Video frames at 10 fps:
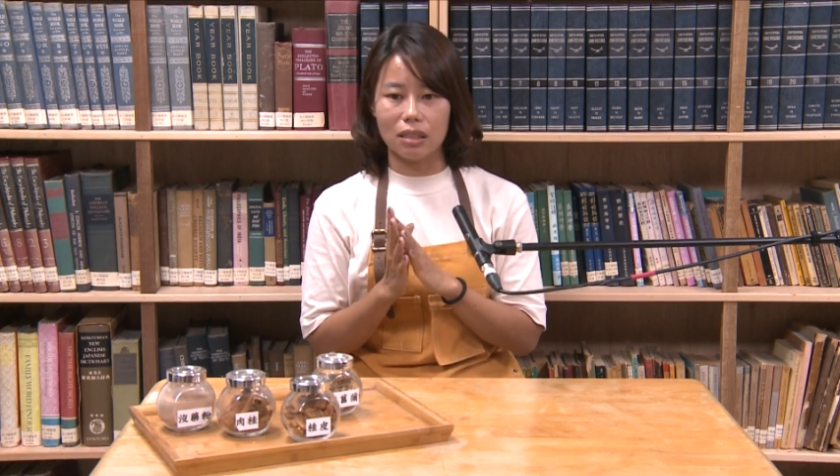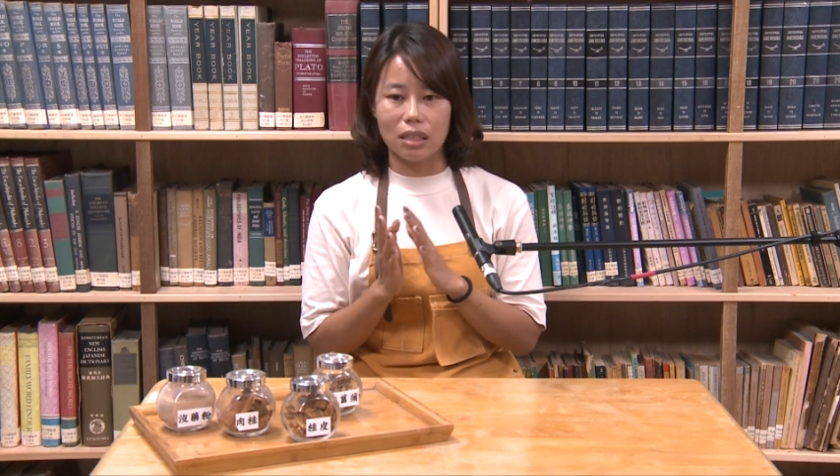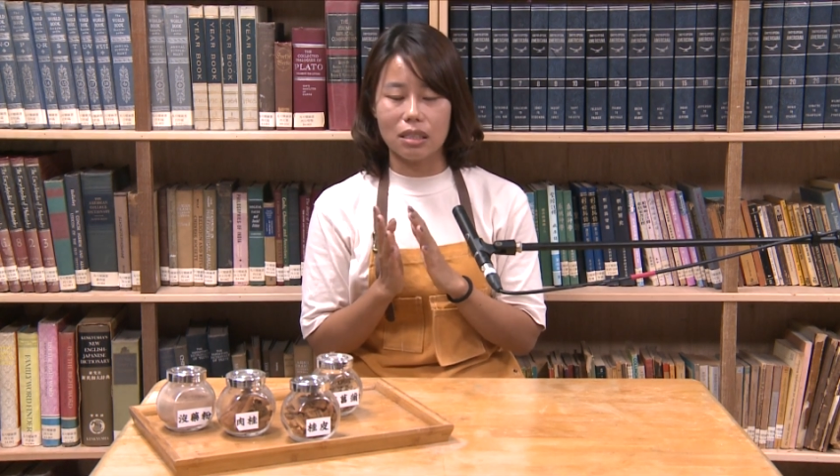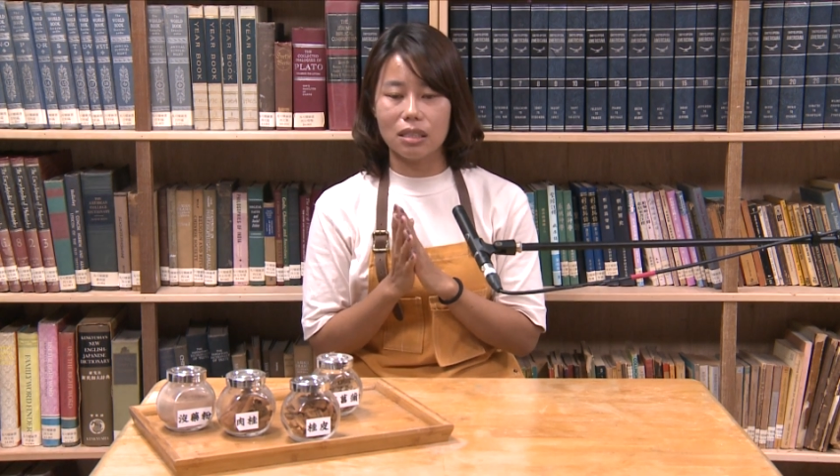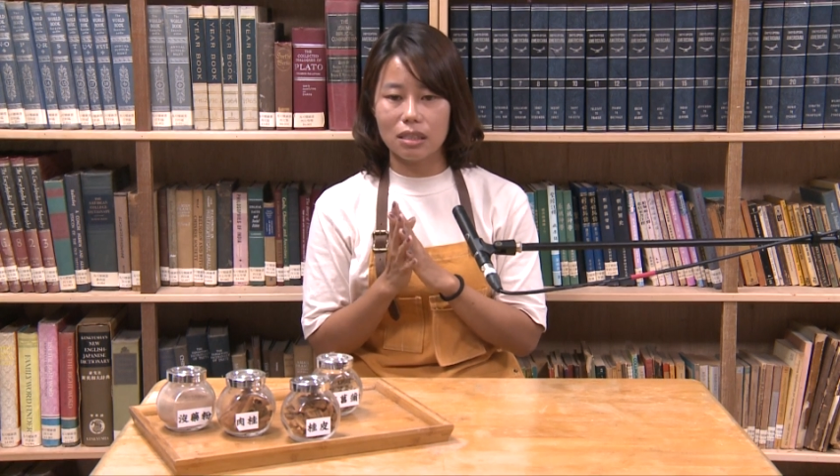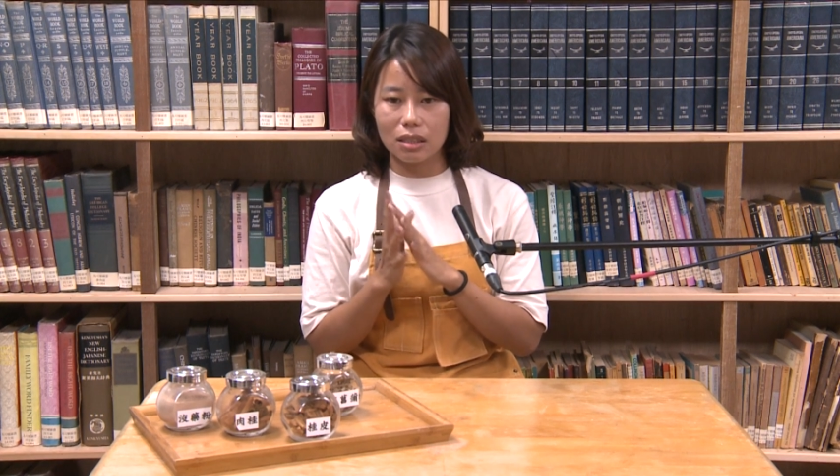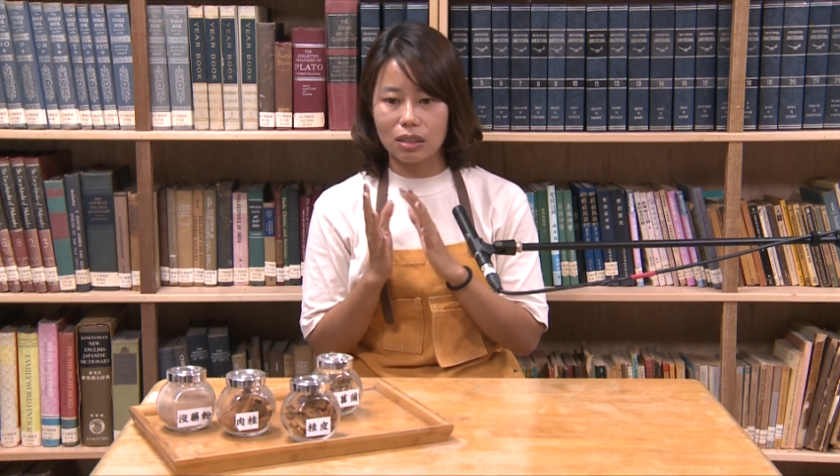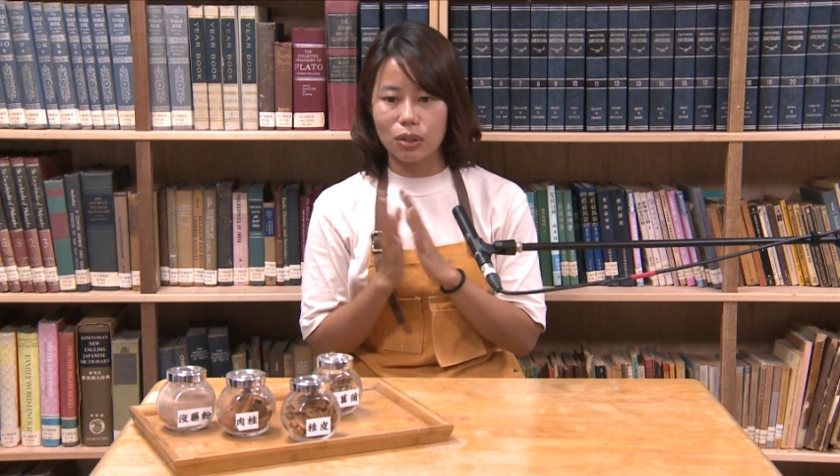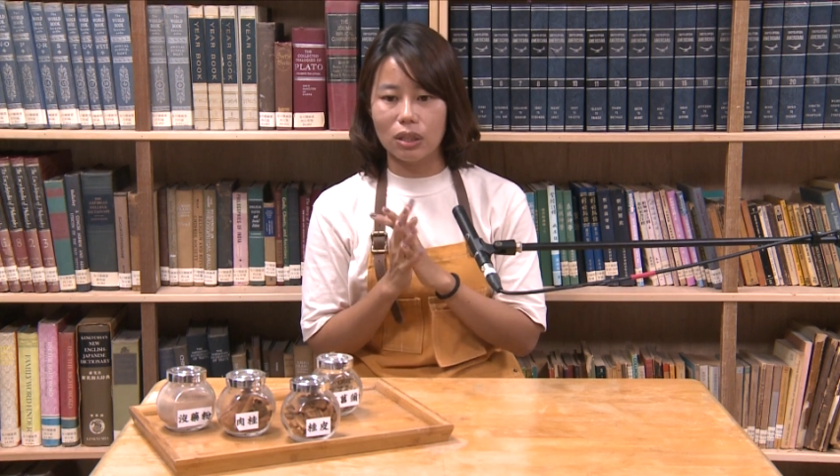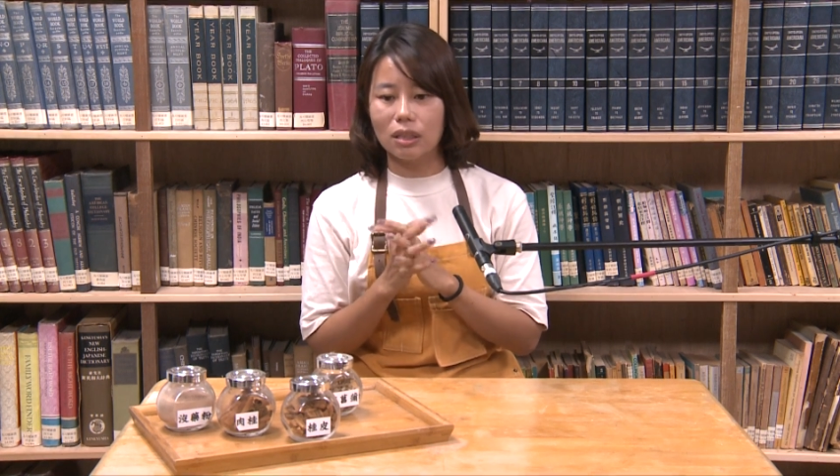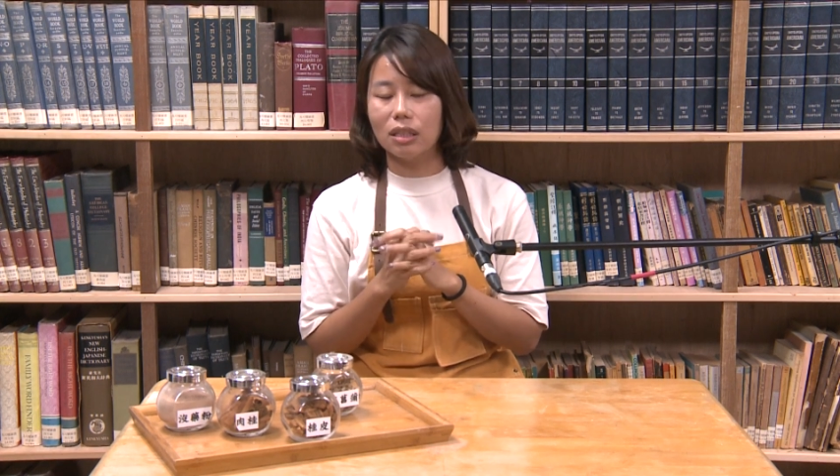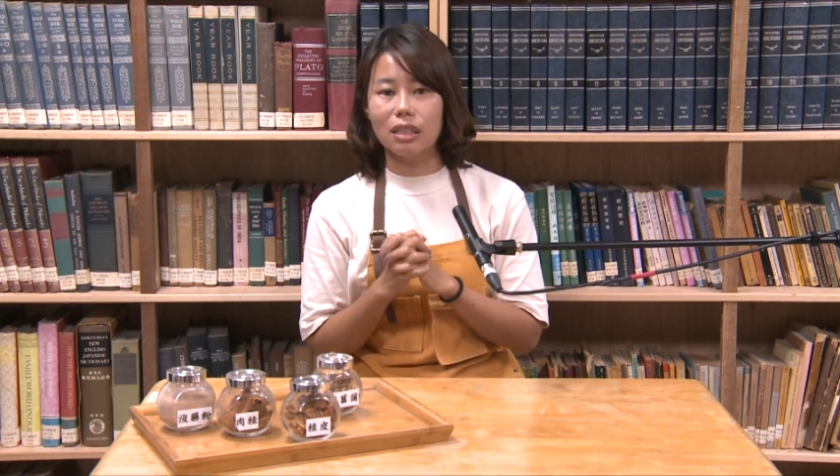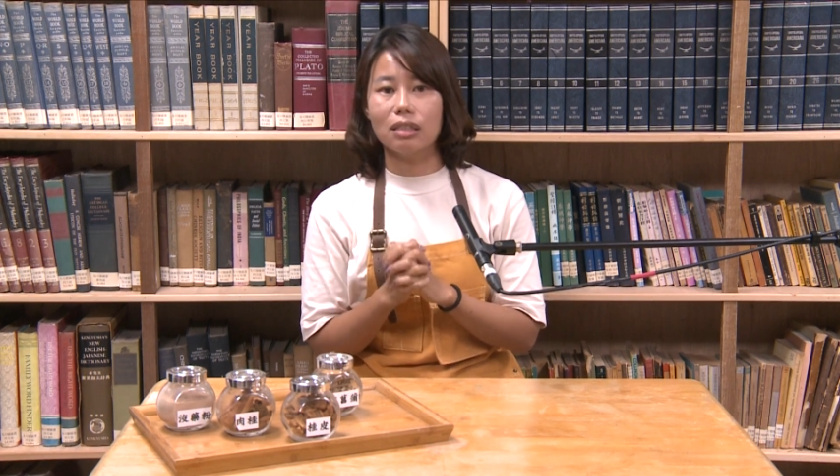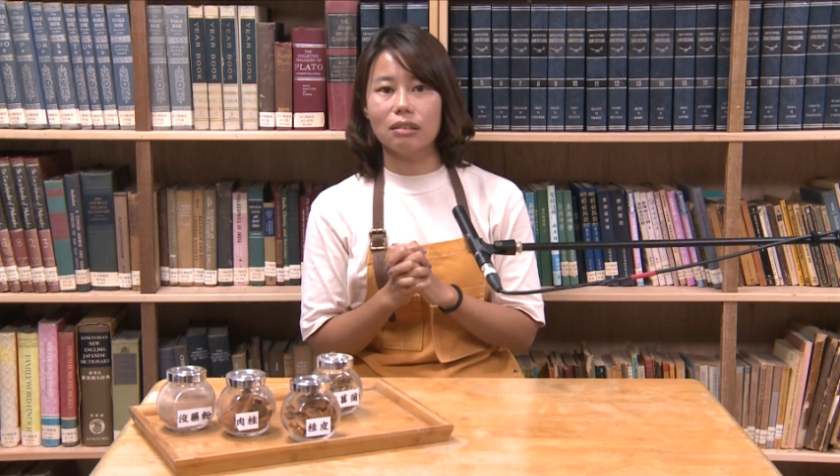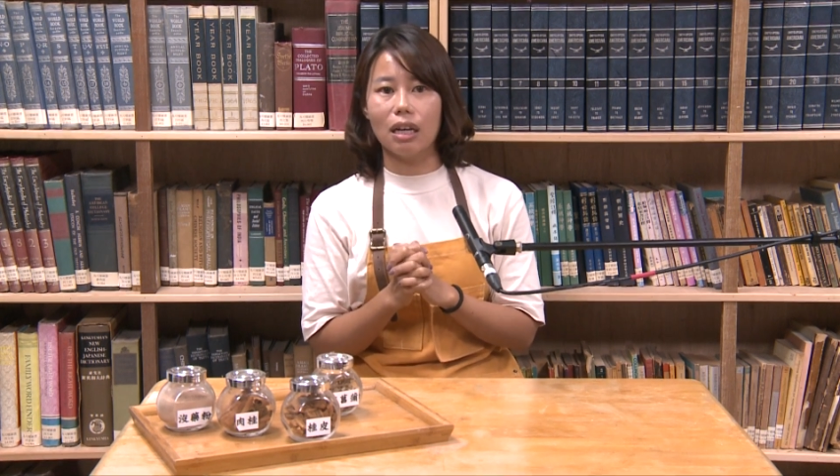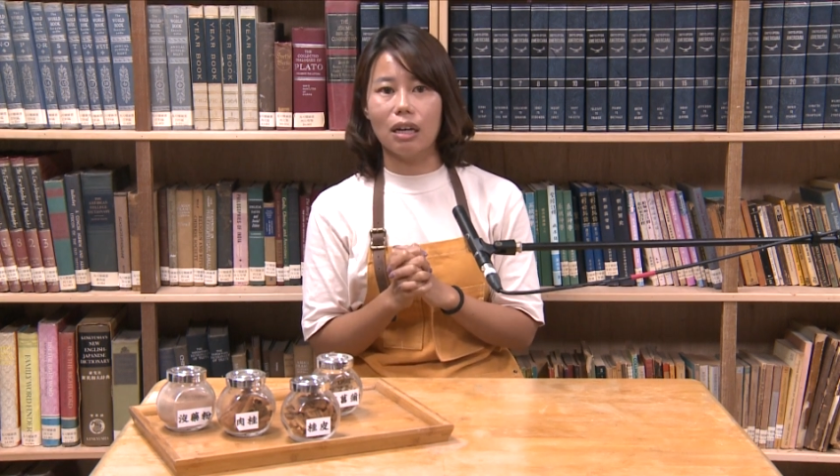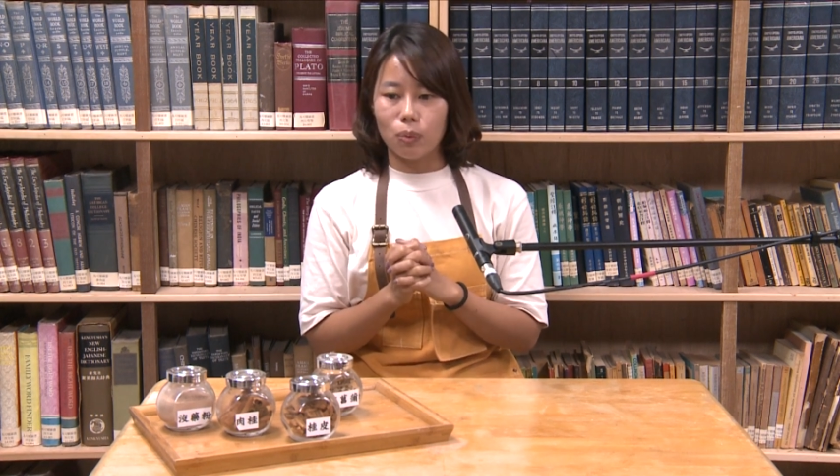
也是神的引导。